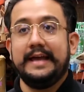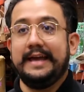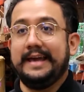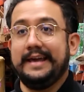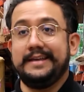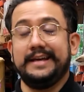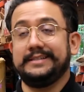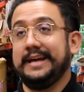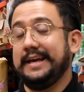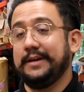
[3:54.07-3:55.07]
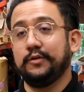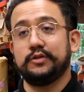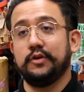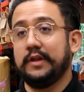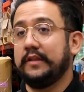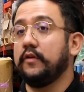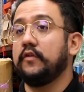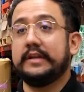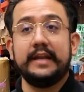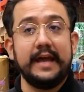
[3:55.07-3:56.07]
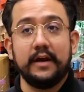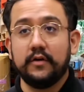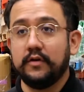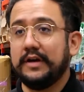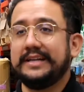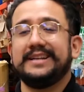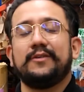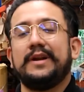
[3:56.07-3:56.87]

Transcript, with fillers: eh, ya sea incluso dando dinero, eh,